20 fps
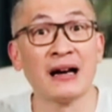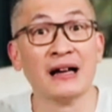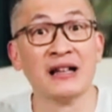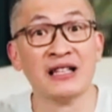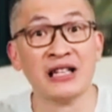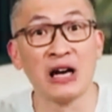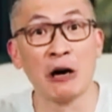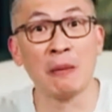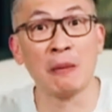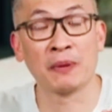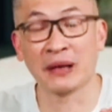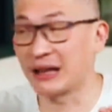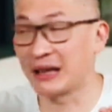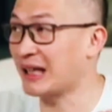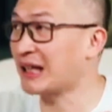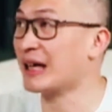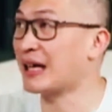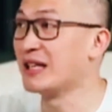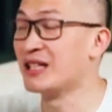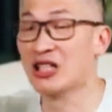akan dijawab.
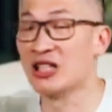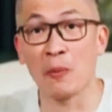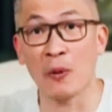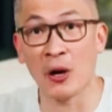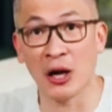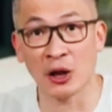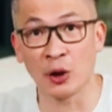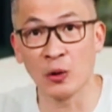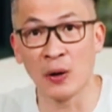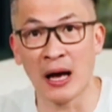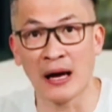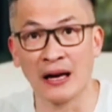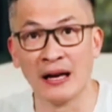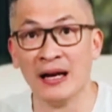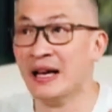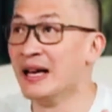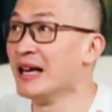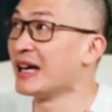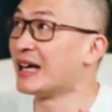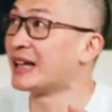Ketika dijawab oleh Tuhan,
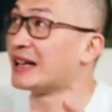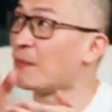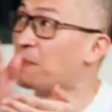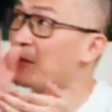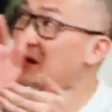kita